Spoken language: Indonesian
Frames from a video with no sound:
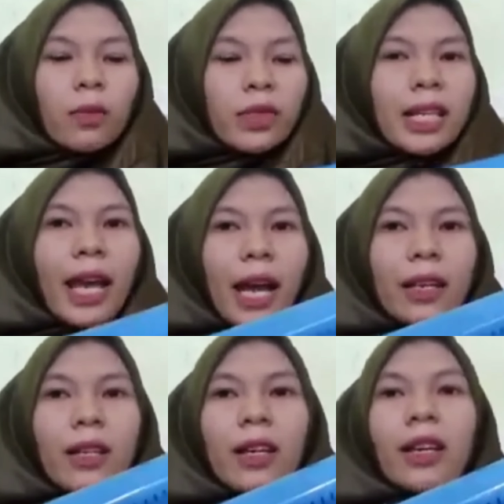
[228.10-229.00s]

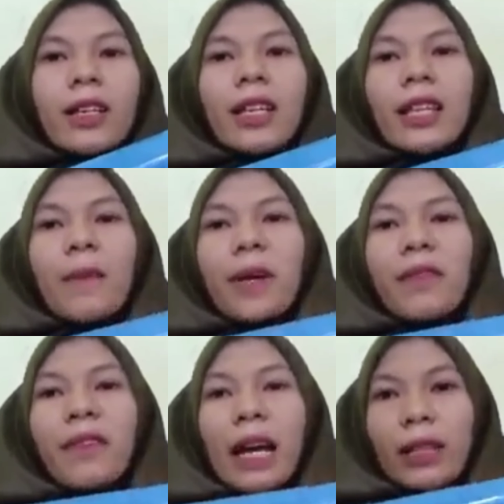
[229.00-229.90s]
Kemudian kita
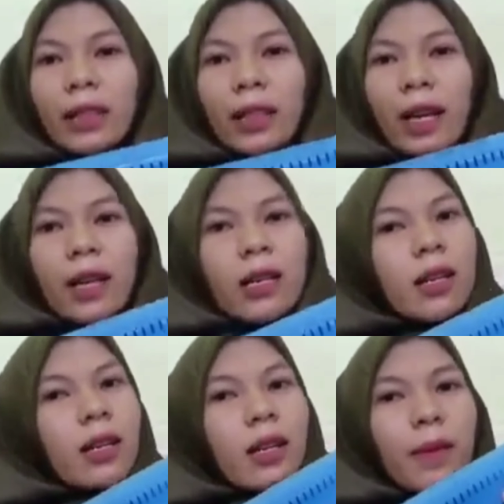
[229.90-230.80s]
manfaatkan
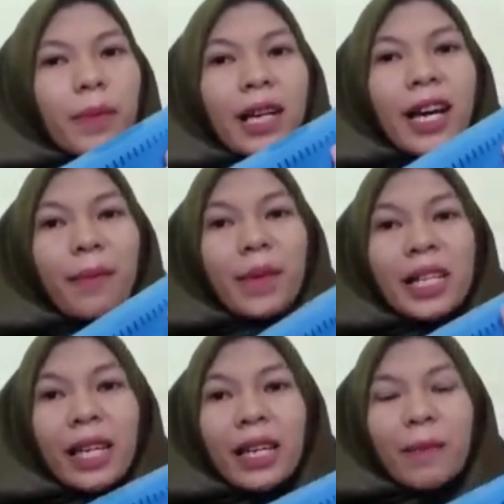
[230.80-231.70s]
pegangan
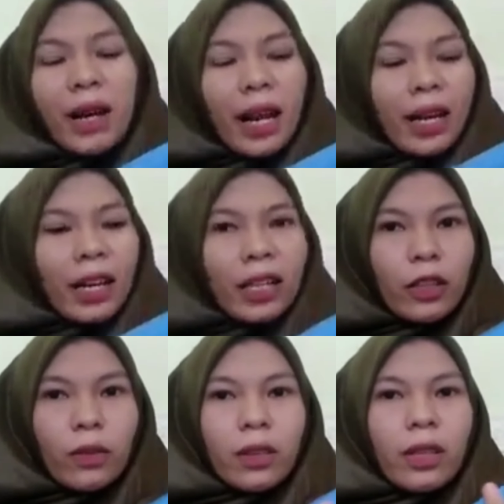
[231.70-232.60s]
penikin di belakang
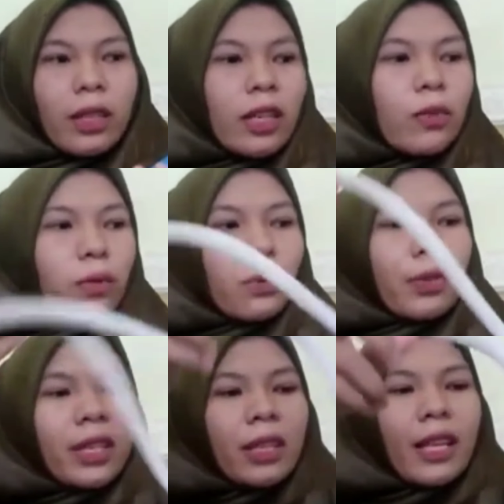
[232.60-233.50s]
ini
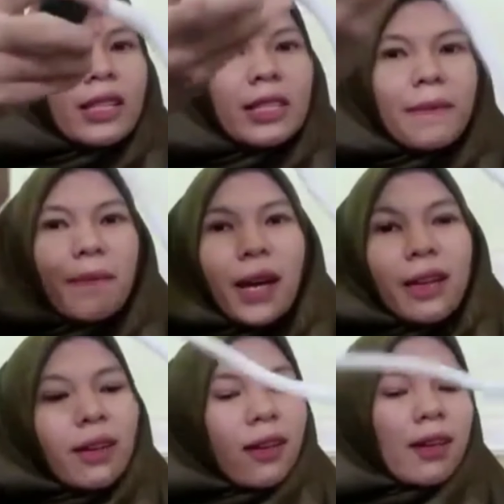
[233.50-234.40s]
untuk kita
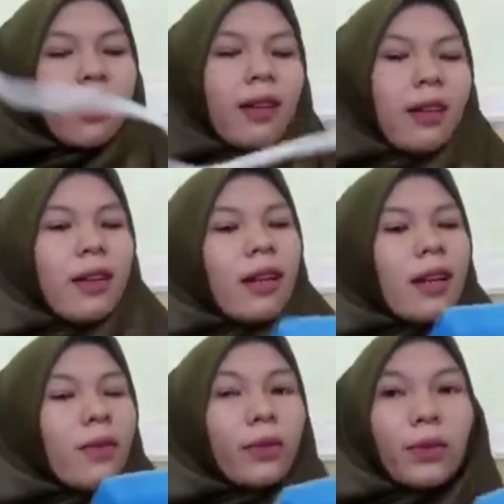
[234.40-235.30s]
simpan
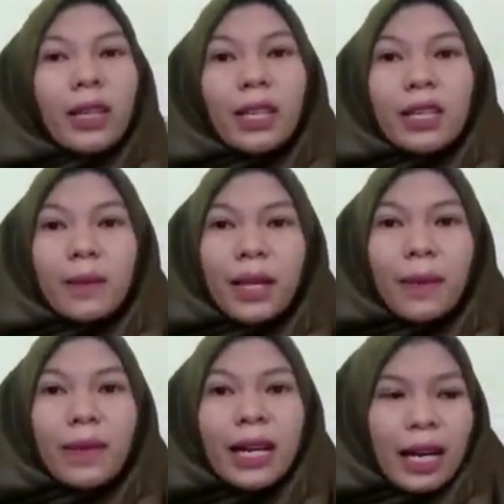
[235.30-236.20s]
untuk kita
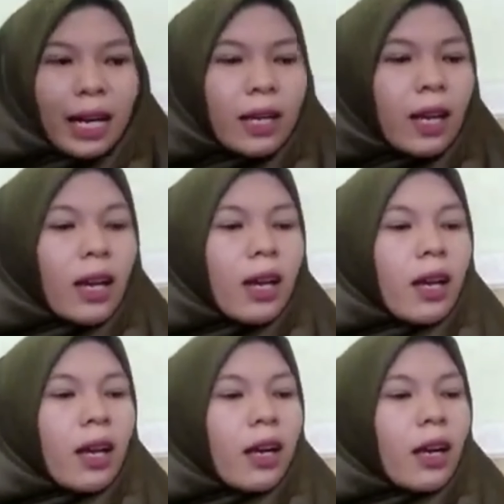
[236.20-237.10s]
sebagai pegangan
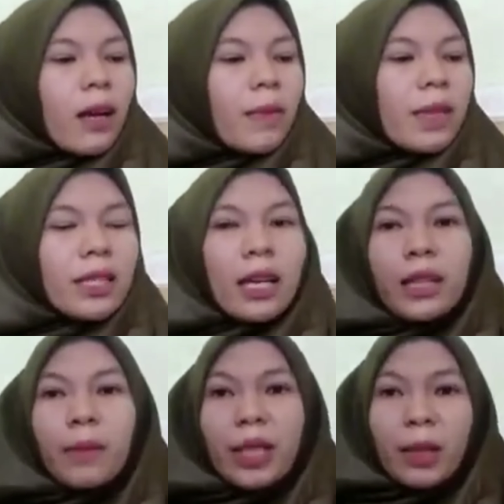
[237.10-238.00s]

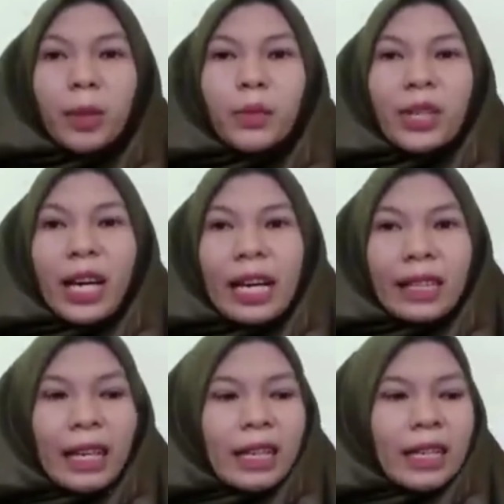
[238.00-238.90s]
bisa teman-teman menggunakan
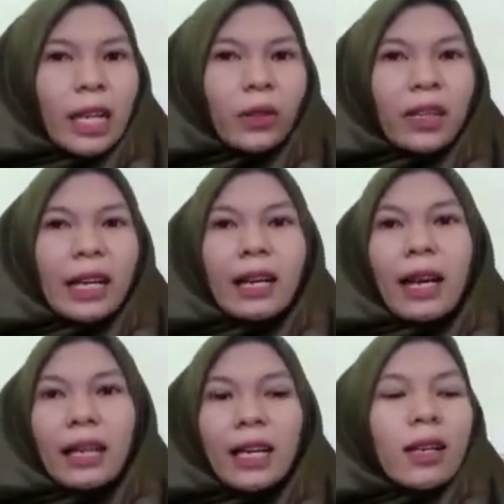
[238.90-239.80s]
tangan kiri atau tangan
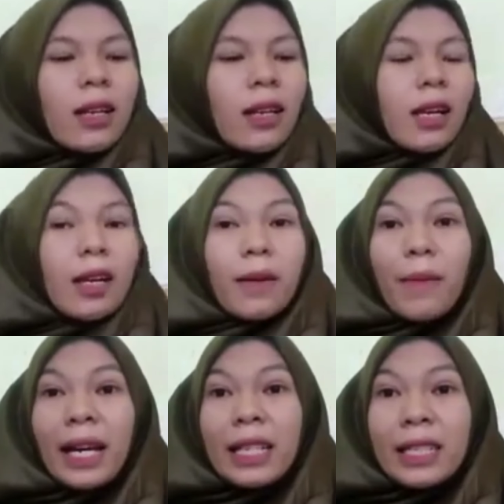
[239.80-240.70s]
kanan eh,
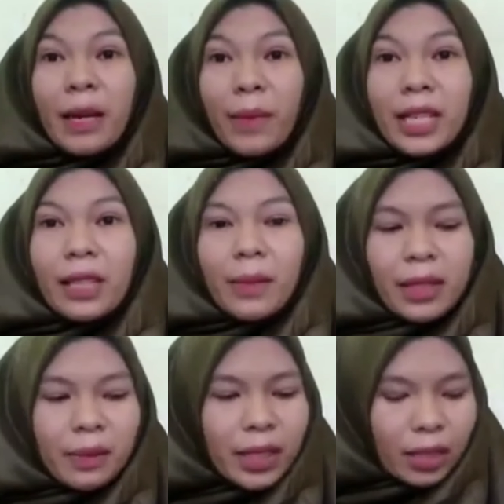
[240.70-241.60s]
mana senyamannya
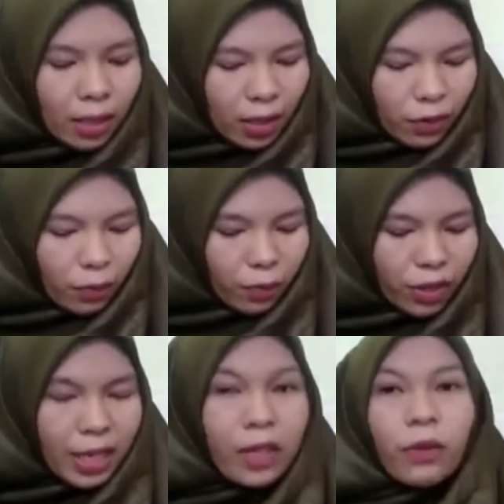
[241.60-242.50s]
teman-teman
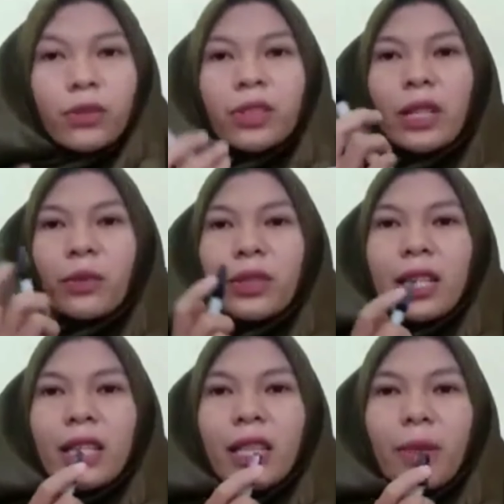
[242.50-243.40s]
kemudian ujung
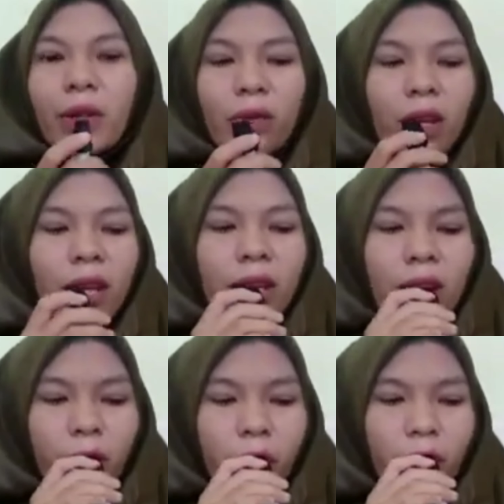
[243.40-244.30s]
satunya kita masukkan ke
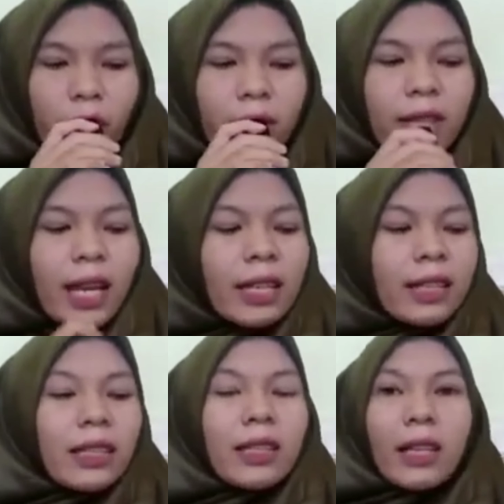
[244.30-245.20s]
dalam mulut dan
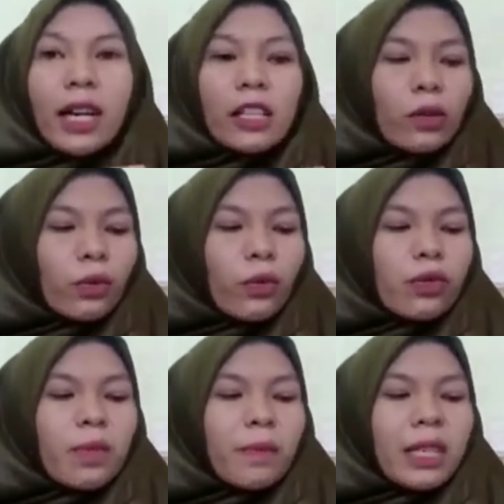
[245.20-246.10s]
kita tekan
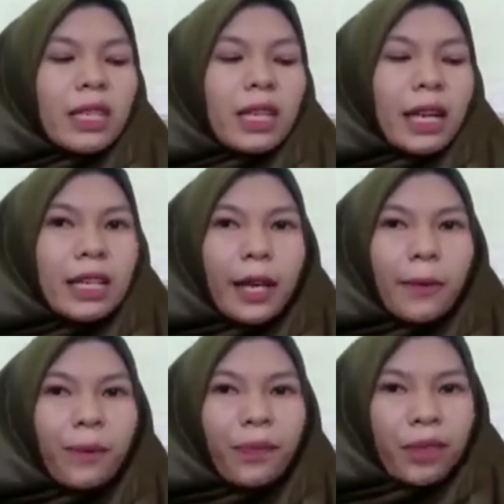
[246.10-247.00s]
pus ke
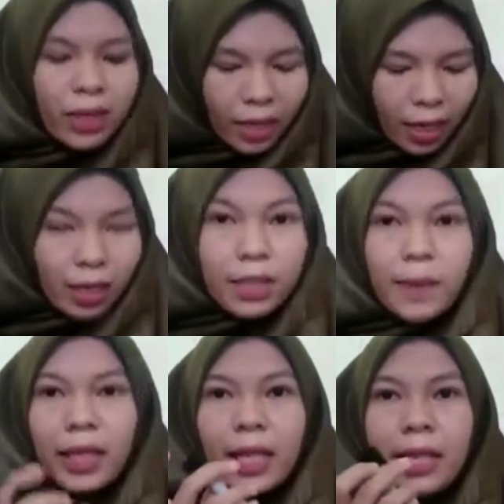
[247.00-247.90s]
caranya
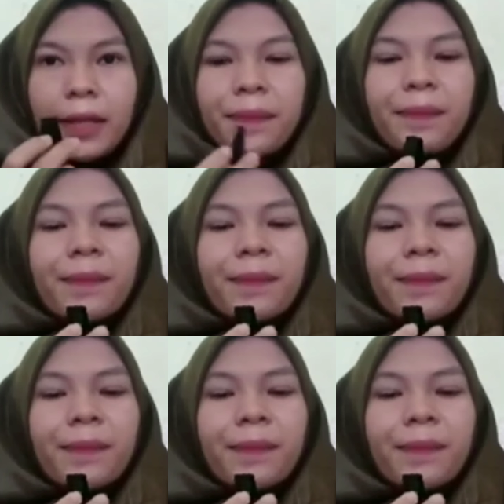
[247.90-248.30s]
seperti ini